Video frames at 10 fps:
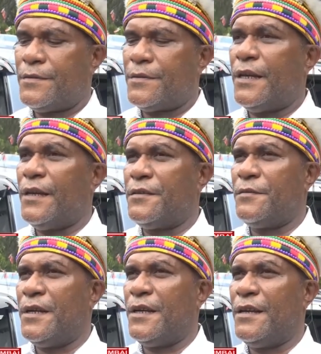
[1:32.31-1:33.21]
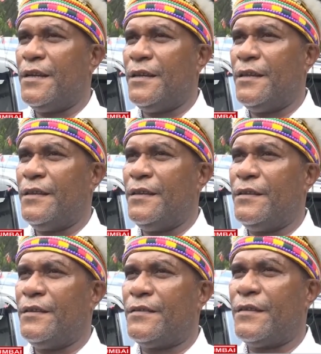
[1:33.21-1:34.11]
Saya sebagai
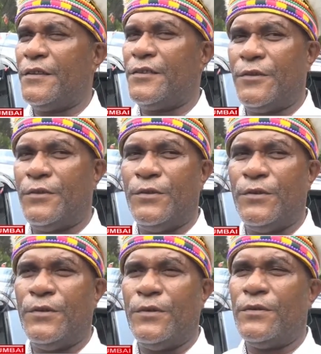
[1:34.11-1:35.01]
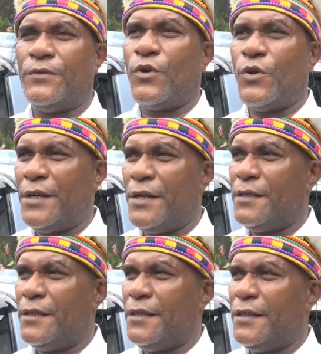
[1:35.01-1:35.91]
salah satu adat
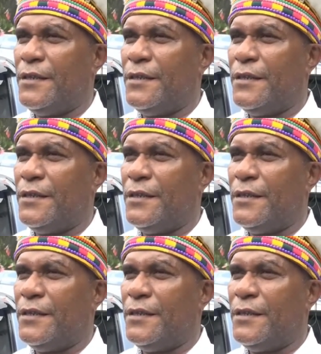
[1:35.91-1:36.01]
di